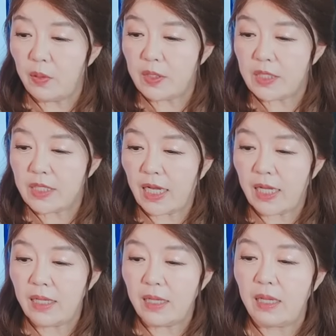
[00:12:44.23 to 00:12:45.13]

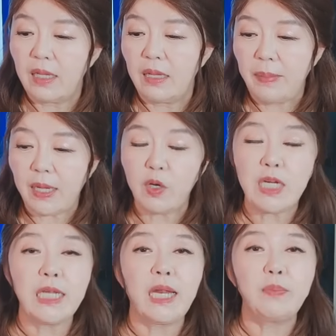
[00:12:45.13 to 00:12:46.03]
포스트가
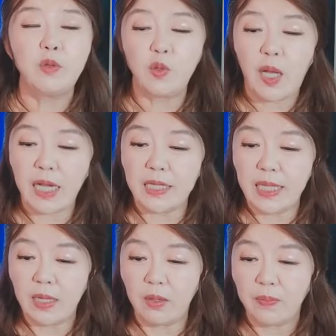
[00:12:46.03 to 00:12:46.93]
8월 2일에 보도한
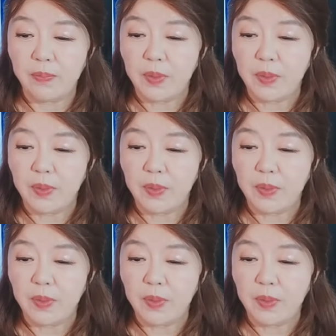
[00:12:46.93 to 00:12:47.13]
건데요.